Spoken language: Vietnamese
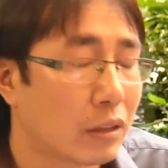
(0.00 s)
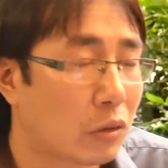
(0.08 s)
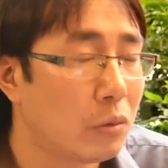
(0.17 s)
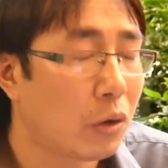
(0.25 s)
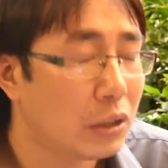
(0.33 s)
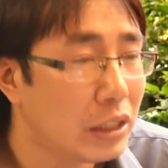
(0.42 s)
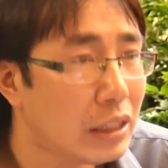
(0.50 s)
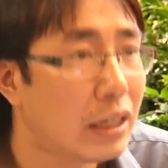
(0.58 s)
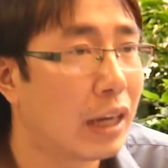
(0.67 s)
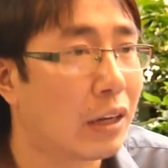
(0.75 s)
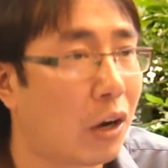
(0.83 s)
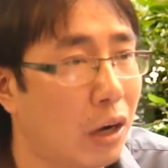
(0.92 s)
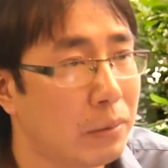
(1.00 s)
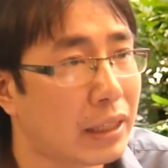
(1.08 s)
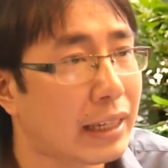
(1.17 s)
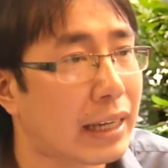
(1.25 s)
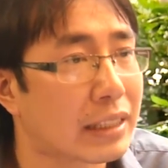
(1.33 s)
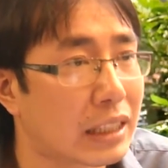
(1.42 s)
cũng có những người họ biết
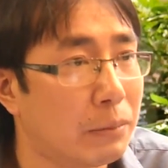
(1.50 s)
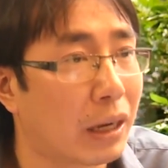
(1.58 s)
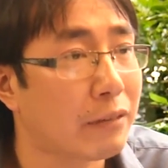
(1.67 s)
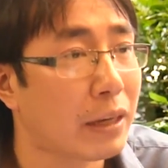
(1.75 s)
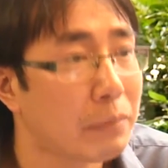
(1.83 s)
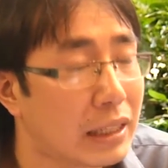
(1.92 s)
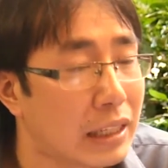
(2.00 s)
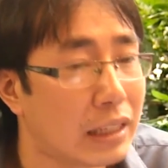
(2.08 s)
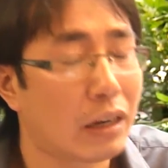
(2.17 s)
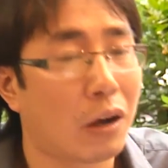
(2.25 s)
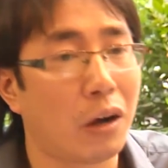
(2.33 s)
cách hành xử một cách văn minh hơn